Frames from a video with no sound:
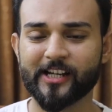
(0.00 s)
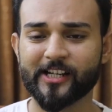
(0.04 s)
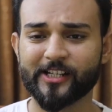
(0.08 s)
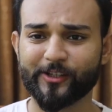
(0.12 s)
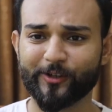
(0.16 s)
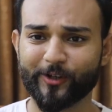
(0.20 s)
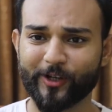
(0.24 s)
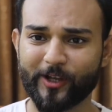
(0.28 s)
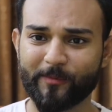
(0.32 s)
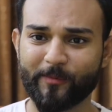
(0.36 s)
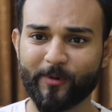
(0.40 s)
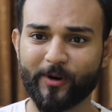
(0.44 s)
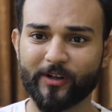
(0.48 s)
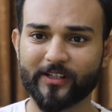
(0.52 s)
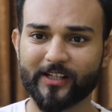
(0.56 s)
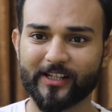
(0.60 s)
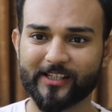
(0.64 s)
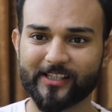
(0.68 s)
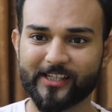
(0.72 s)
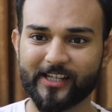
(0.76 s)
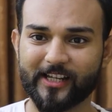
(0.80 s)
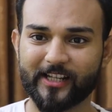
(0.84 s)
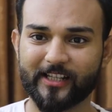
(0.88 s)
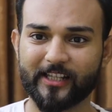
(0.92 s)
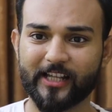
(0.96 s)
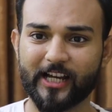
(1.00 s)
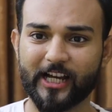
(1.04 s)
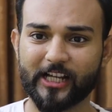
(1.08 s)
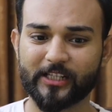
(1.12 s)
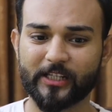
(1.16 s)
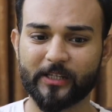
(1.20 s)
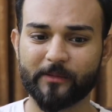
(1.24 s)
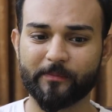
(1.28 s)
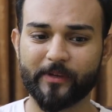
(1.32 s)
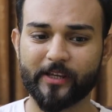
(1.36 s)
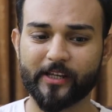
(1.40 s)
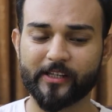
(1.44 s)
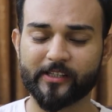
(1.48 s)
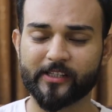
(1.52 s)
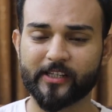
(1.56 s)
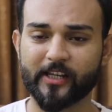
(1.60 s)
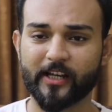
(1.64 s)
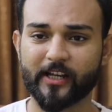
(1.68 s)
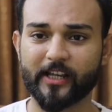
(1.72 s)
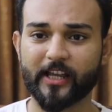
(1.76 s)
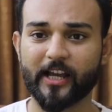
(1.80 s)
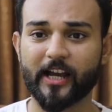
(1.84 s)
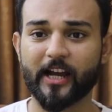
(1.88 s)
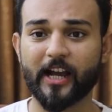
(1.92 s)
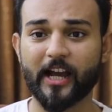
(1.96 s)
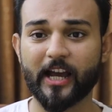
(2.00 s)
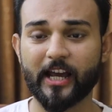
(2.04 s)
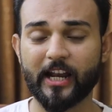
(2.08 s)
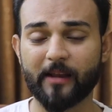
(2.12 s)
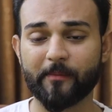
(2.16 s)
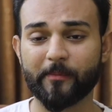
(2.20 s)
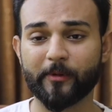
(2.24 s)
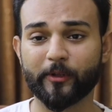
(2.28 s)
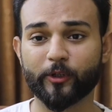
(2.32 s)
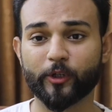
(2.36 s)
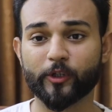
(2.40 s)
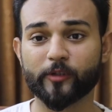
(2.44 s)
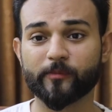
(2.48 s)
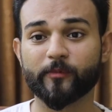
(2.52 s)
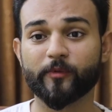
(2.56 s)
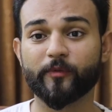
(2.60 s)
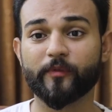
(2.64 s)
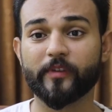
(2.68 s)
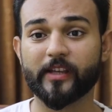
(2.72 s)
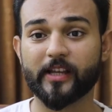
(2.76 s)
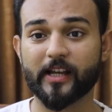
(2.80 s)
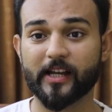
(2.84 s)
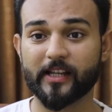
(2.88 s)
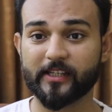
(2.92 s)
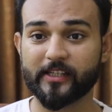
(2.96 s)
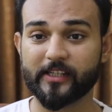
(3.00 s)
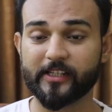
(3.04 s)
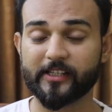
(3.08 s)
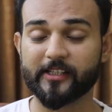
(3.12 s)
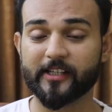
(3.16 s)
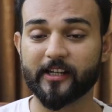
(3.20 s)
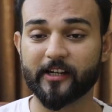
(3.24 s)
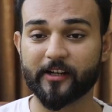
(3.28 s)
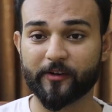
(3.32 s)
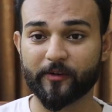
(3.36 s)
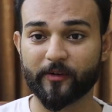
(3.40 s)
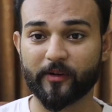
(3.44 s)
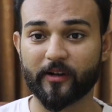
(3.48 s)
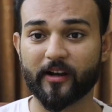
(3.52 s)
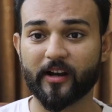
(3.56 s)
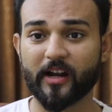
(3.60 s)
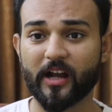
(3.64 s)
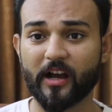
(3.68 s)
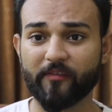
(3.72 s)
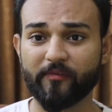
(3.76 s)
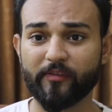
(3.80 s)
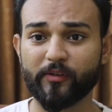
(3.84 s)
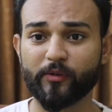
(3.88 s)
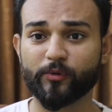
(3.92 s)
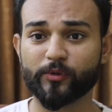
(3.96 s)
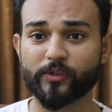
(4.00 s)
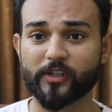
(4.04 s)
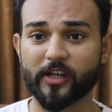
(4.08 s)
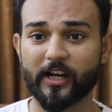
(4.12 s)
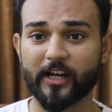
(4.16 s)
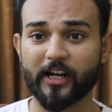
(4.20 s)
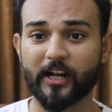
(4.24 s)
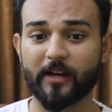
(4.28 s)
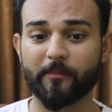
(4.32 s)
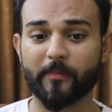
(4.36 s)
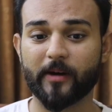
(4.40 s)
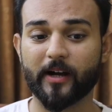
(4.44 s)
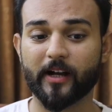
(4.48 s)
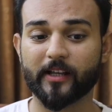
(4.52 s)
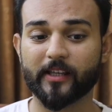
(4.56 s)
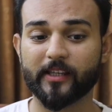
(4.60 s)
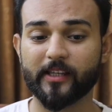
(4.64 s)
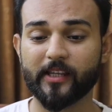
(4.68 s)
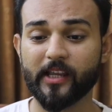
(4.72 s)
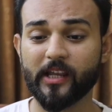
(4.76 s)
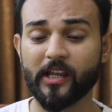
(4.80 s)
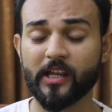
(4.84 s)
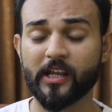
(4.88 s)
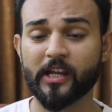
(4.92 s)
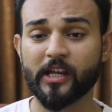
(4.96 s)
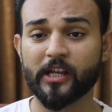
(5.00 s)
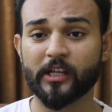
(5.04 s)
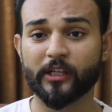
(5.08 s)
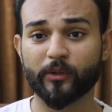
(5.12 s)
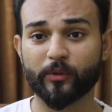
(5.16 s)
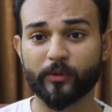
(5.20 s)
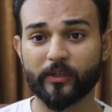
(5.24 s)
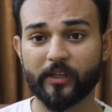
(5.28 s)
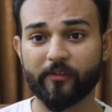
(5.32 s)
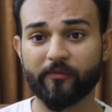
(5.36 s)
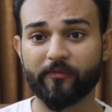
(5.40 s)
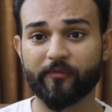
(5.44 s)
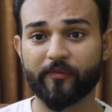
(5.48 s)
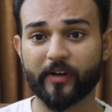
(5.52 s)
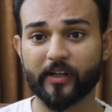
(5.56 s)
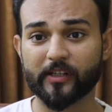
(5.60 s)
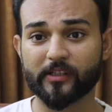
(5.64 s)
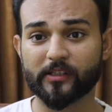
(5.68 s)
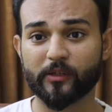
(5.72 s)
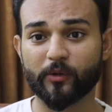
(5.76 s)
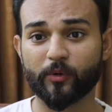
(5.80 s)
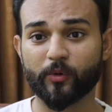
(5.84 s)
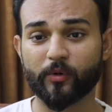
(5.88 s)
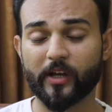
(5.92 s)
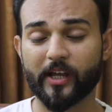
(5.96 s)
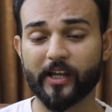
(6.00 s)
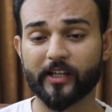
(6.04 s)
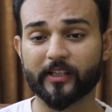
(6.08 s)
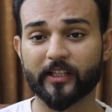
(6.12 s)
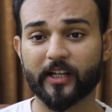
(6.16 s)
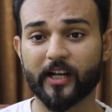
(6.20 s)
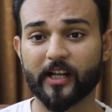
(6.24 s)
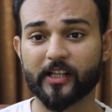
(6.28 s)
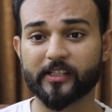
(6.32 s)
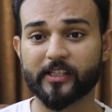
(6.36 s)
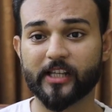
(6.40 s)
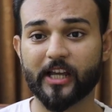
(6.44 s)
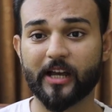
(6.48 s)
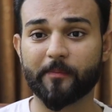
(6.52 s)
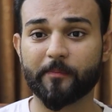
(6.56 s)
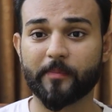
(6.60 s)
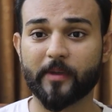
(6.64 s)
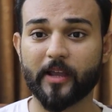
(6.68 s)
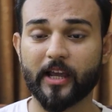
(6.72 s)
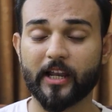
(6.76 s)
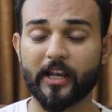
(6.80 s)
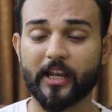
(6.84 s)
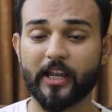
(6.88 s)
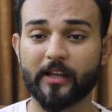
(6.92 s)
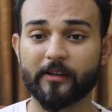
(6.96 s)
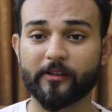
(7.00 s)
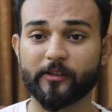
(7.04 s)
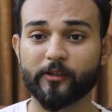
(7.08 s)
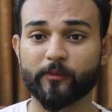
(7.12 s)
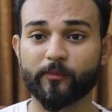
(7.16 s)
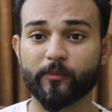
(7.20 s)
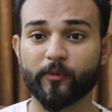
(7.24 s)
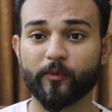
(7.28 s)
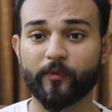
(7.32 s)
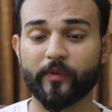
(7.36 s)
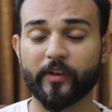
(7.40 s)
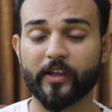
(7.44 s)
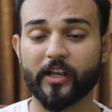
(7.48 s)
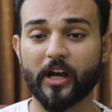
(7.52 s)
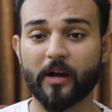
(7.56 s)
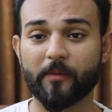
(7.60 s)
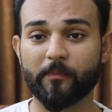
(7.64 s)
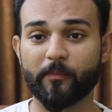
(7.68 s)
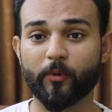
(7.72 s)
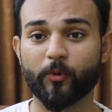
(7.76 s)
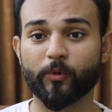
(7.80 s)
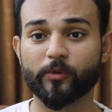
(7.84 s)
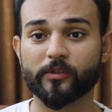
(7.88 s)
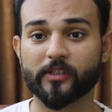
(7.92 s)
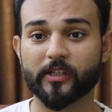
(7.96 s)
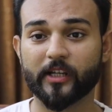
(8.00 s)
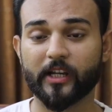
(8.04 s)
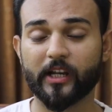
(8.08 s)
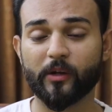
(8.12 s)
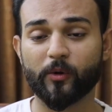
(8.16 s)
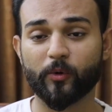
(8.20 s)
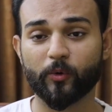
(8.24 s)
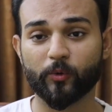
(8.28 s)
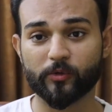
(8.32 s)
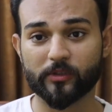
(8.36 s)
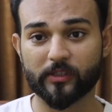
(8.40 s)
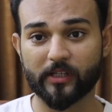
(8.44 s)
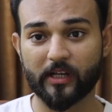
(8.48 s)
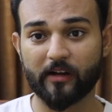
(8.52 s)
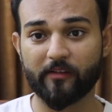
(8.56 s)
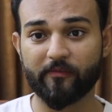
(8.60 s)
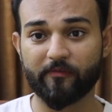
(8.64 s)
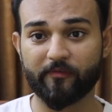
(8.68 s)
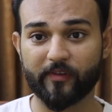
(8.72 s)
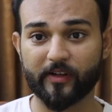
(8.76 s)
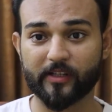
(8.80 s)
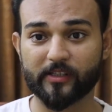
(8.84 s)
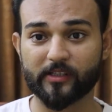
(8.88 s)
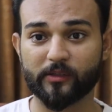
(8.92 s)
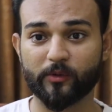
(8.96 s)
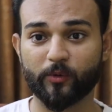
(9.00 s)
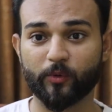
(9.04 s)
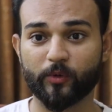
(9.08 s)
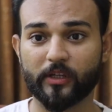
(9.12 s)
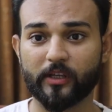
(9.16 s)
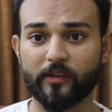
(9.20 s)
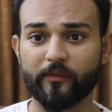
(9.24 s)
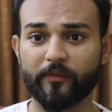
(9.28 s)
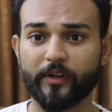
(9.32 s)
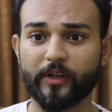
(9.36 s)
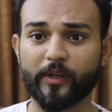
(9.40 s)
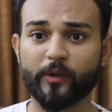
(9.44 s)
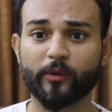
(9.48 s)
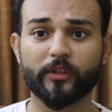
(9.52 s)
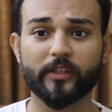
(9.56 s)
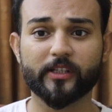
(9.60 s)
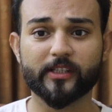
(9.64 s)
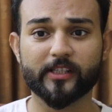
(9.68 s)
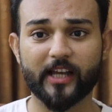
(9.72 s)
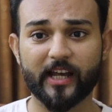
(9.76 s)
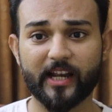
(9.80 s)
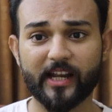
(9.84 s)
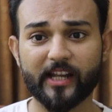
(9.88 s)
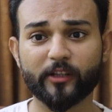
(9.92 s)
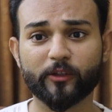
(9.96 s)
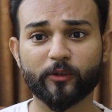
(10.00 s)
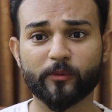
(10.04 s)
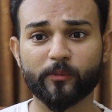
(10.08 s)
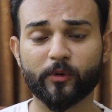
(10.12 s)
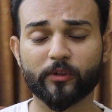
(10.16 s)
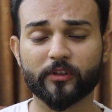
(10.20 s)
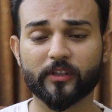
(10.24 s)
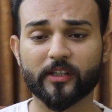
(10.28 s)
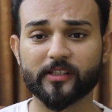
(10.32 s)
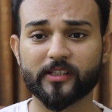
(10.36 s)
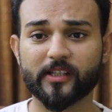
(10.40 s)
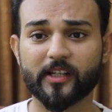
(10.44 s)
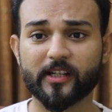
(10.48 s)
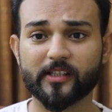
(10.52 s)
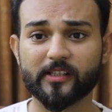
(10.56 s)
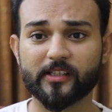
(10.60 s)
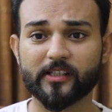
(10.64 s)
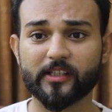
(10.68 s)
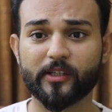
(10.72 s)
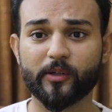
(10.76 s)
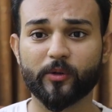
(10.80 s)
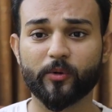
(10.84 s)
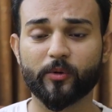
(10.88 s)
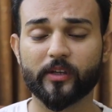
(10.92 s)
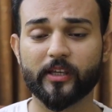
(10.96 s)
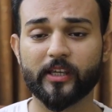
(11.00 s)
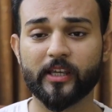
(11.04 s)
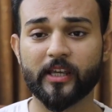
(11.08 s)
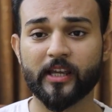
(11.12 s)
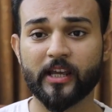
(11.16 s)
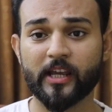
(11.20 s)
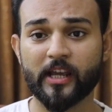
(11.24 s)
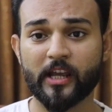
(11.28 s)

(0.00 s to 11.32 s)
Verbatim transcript: जो कि बहुत अच्छे अंदाज में पेश किया गया खैर अभी तो इस मूवी का टीजर ट्रेलर काफ़ी कुछ आना बाकी है तो ये फर्स्ट लुक एक तरह से आप कह लें जो मूवी का पोस्टर है उसका फर्स्ट लुक की वीडियो थी सारे तो मुख्तसर सी होगी